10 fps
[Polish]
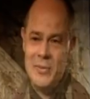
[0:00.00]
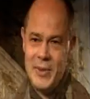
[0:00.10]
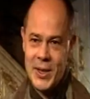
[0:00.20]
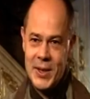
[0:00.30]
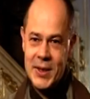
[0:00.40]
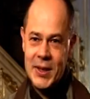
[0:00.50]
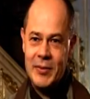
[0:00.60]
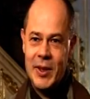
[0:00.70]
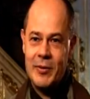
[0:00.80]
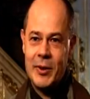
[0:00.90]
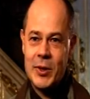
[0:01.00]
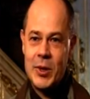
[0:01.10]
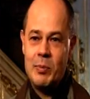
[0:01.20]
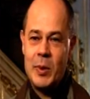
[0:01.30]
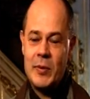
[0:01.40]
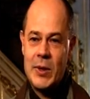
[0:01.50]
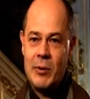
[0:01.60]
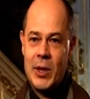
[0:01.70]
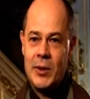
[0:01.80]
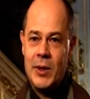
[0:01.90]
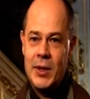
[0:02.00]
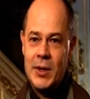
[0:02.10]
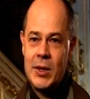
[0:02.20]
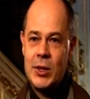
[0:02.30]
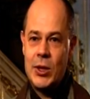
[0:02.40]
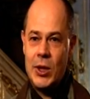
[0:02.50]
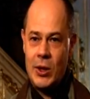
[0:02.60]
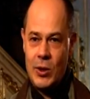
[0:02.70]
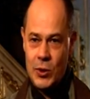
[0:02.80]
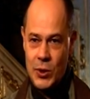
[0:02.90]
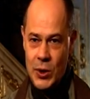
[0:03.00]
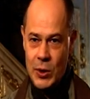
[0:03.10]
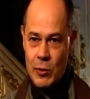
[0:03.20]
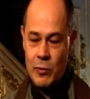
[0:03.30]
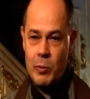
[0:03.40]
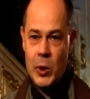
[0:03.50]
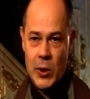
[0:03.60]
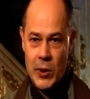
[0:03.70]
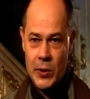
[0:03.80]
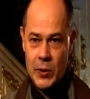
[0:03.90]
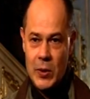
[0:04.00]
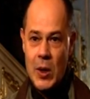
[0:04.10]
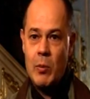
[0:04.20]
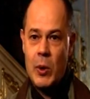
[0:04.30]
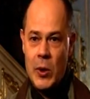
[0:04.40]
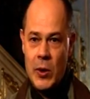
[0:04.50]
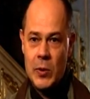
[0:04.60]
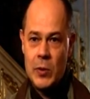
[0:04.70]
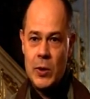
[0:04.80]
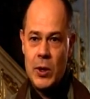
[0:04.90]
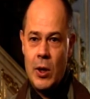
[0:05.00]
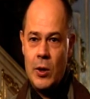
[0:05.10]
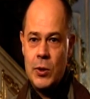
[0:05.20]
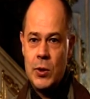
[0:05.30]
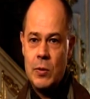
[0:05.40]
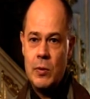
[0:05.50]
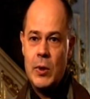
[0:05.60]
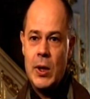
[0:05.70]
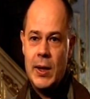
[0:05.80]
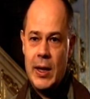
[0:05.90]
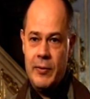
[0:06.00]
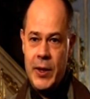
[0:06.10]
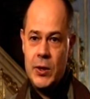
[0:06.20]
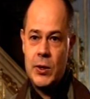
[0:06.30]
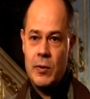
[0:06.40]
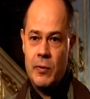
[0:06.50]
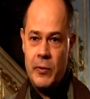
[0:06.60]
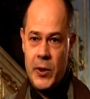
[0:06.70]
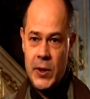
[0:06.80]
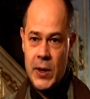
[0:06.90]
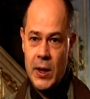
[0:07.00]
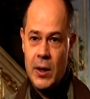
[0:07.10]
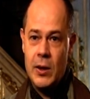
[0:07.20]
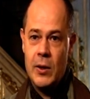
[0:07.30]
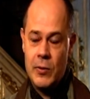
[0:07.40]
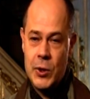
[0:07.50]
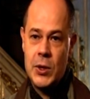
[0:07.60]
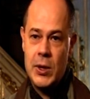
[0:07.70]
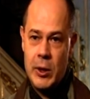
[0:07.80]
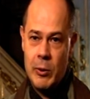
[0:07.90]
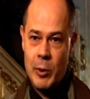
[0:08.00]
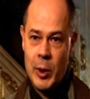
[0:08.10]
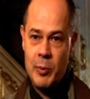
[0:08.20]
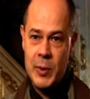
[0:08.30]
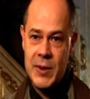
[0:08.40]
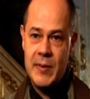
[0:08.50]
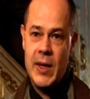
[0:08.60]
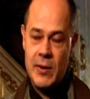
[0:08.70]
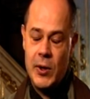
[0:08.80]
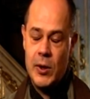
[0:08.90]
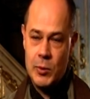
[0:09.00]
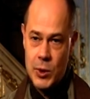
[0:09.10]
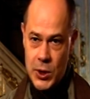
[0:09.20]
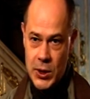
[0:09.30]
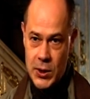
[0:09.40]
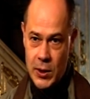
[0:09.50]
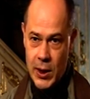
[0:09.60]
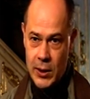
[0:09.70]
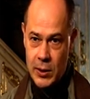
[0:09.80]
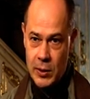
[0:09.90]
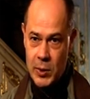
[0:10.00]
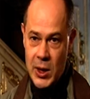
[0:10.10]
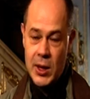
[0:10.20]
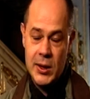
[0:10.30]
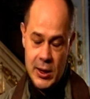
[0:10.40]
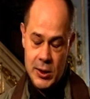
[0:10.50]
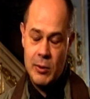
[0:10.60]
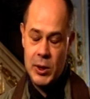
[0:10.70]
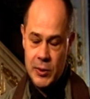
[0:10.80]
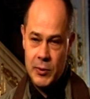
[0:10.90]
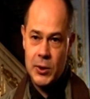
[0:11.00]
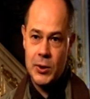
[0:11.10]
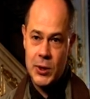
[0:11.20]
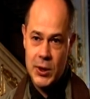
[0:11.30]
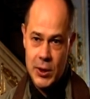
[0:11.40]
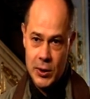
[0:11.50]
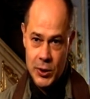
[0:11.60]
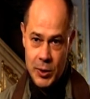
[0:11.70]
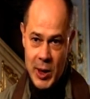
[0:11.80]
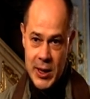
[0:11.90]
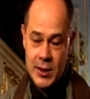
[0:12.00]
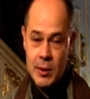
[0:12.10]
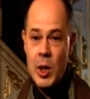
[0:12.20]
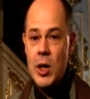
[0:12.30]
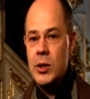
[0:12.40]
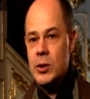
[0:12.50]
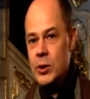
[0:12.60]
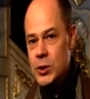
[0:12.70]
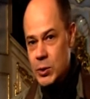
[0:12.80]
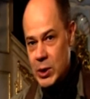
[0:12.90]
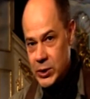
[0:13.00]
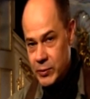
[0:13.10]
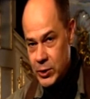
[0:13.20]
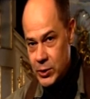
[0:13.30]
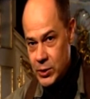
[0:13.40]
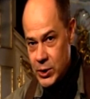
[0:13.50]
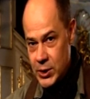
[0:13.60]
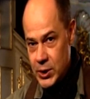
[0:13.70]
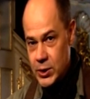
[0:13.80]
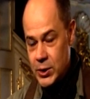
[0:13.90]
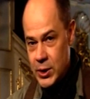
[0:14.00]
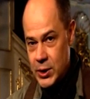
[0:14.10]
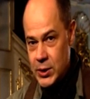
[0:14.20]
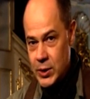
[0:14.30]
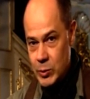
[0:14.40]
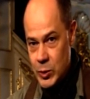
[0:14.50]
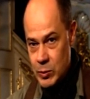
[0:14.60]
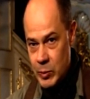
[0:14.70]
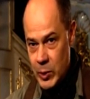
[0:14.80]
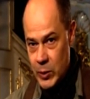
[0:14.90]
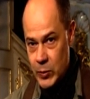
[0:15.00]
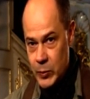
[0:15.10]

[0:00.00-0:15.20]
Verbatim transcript: Ewangelicki w Jaworze powstał jako jeden z trzech kościołów pokoju pokoju, który kończył największą wojnę nowożytnej Europy, zwanej wojną trzydziestoletnią. Zaczęła się w 1618, skończyła się w 1648 roku.